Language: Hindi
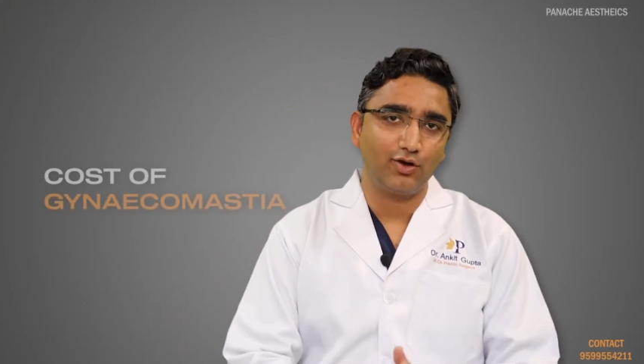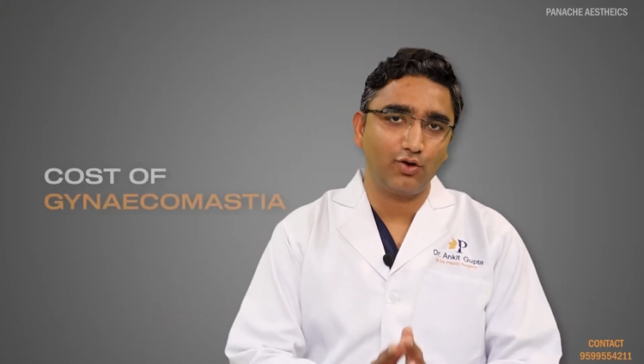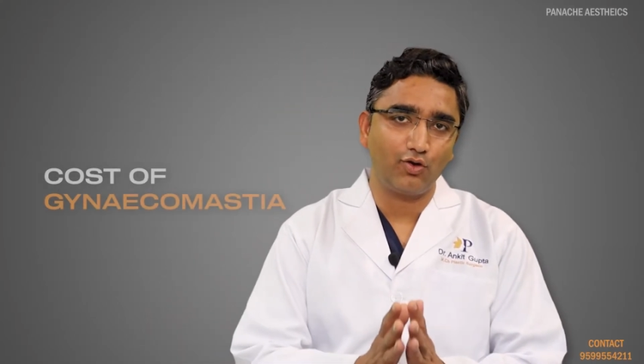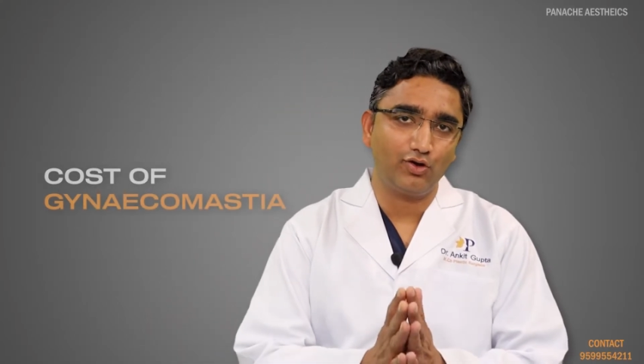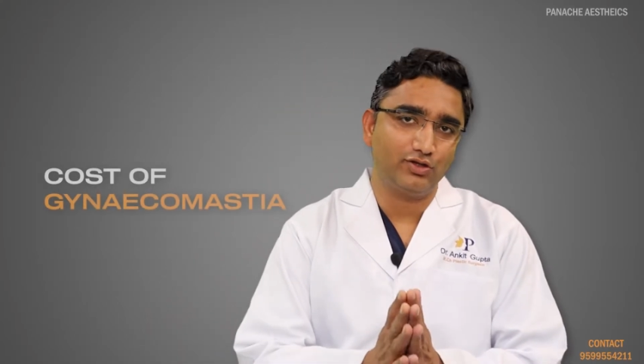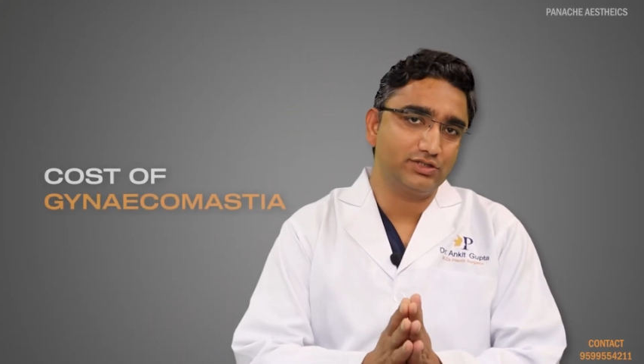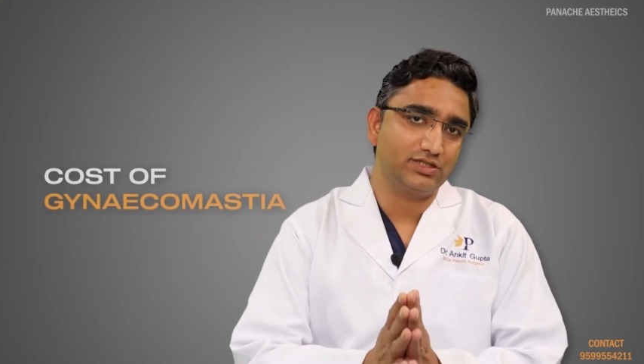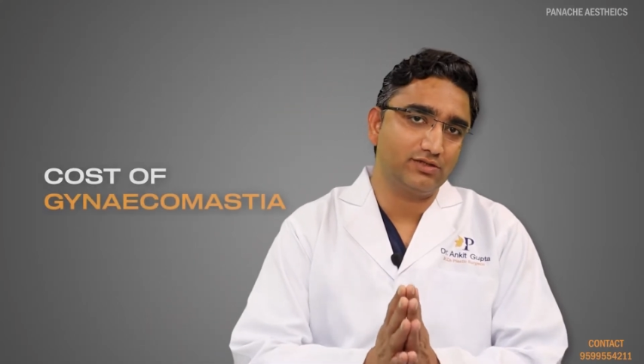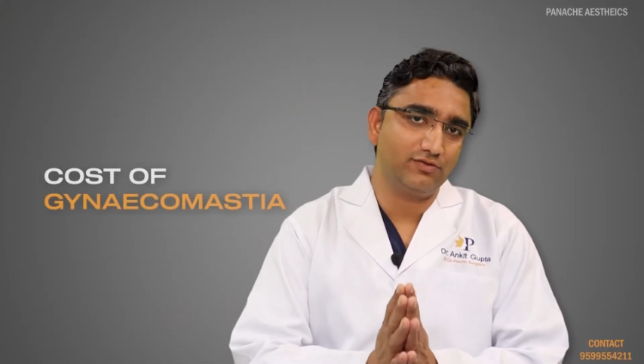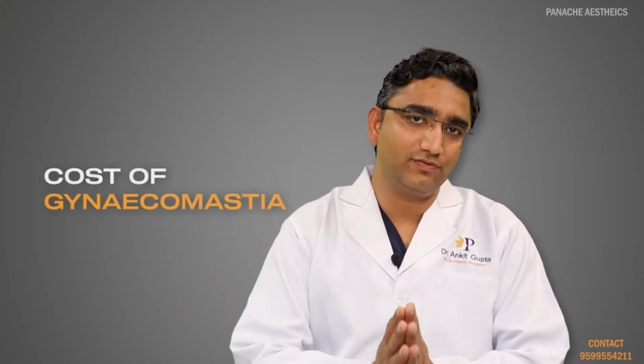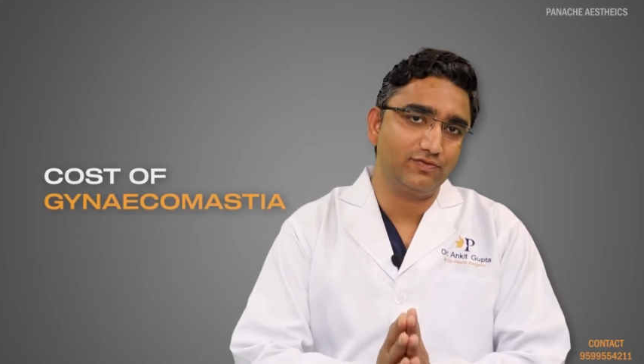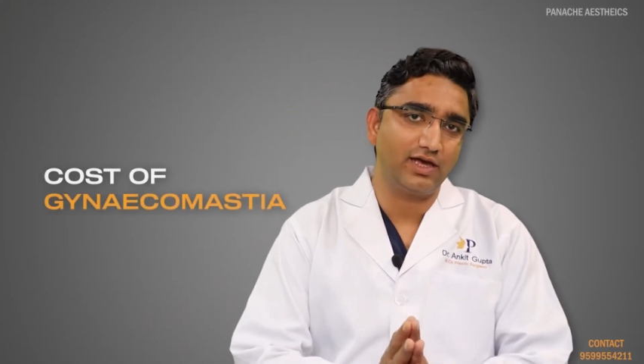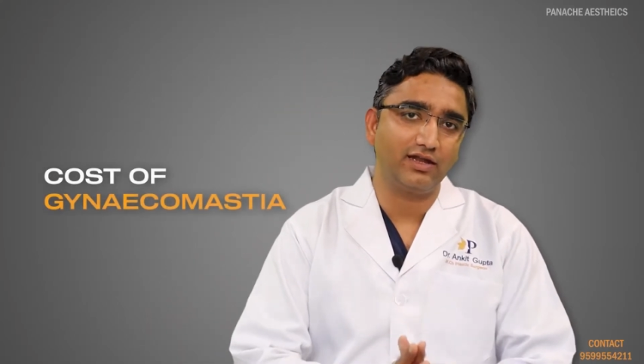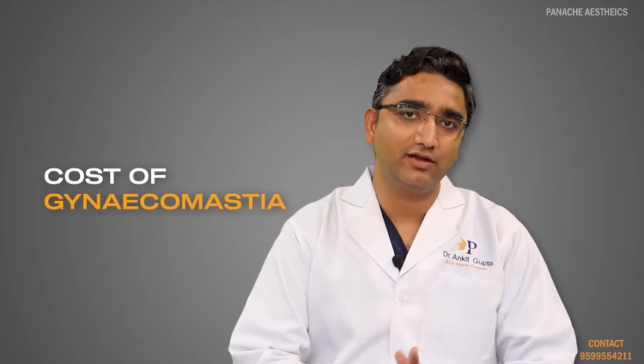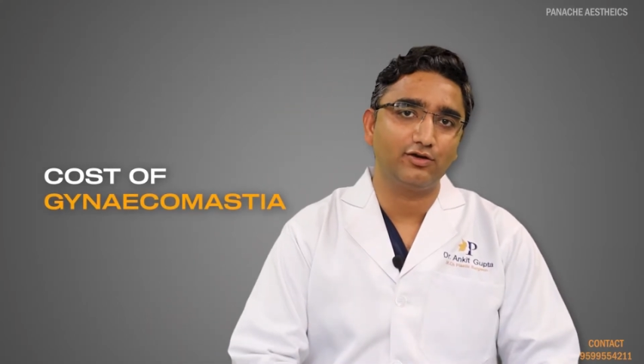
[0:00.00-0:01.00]
कॉस्ट ऑफ
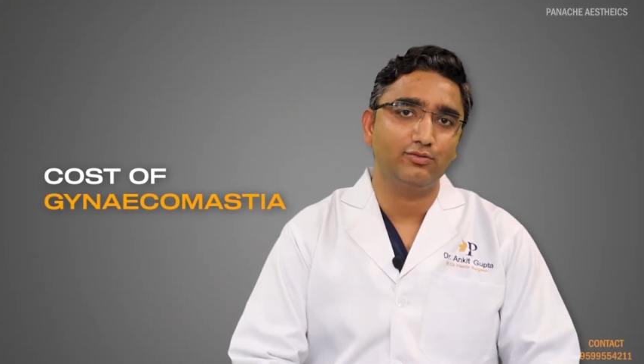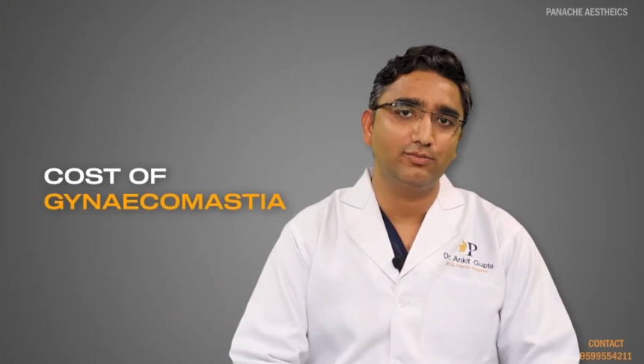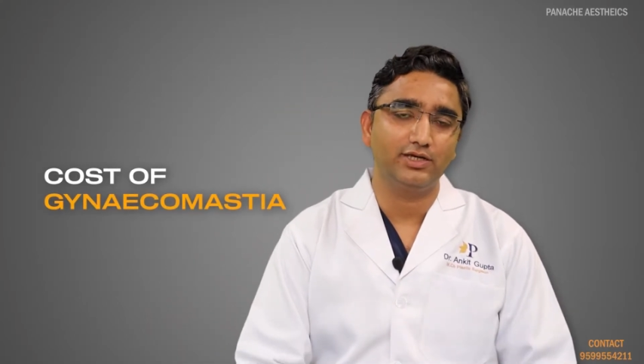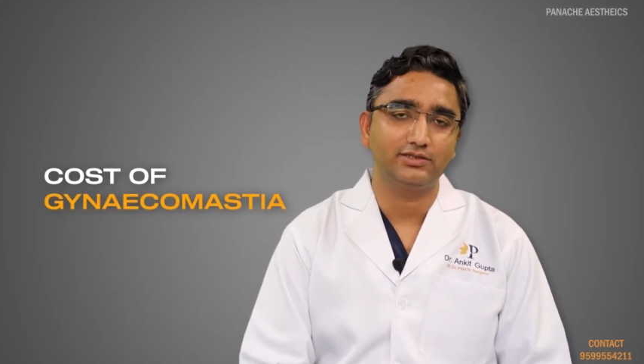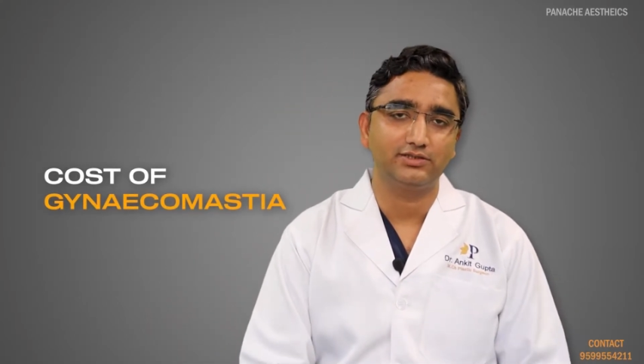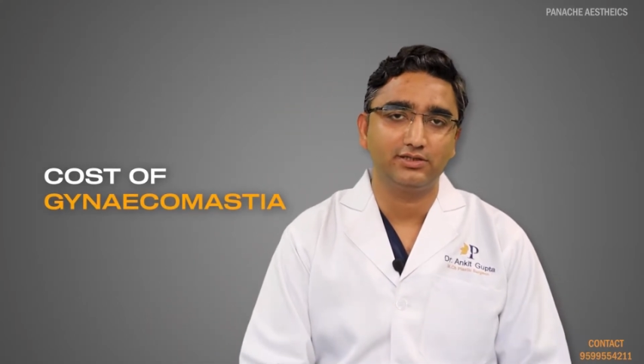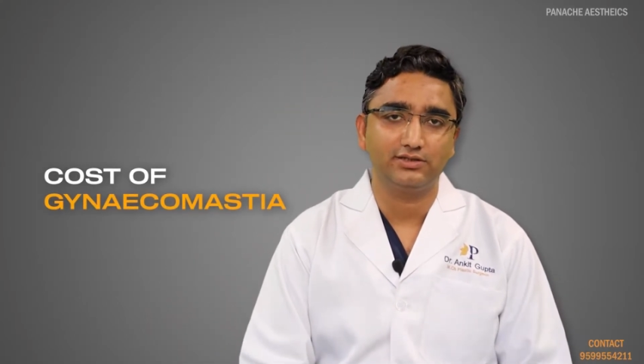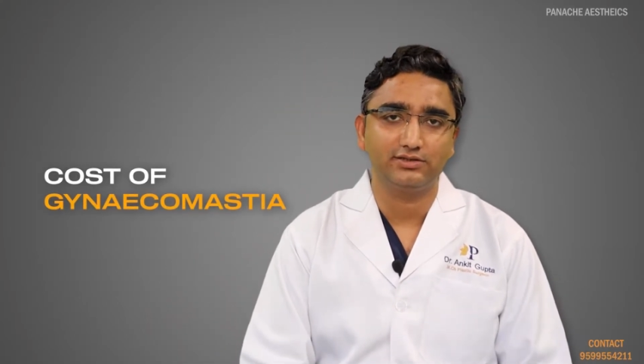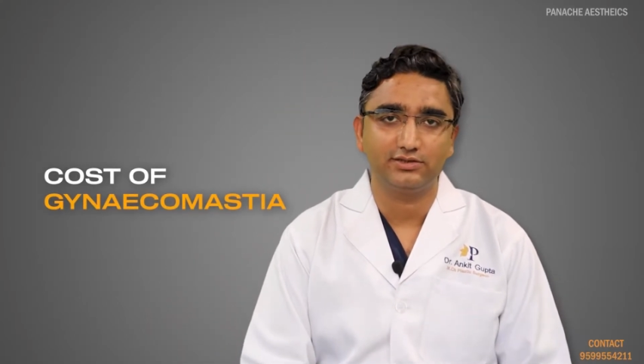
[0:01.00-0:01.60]
गैनकोमास्टिया